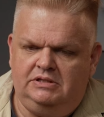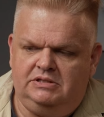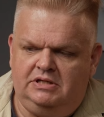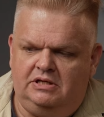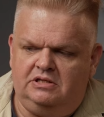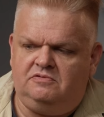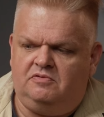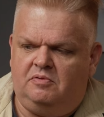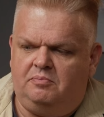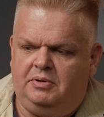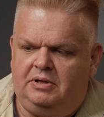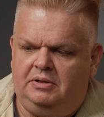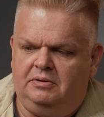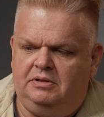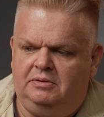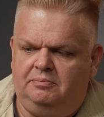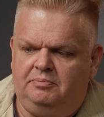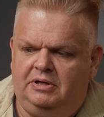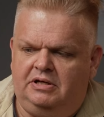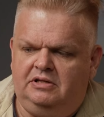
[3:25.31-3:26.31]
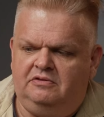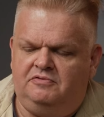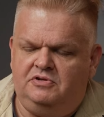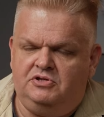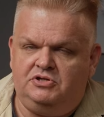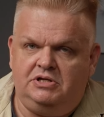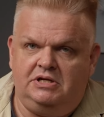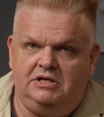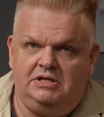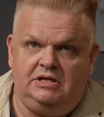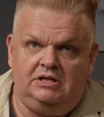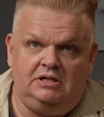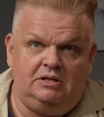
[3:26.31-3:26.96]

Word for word: средства передвижения?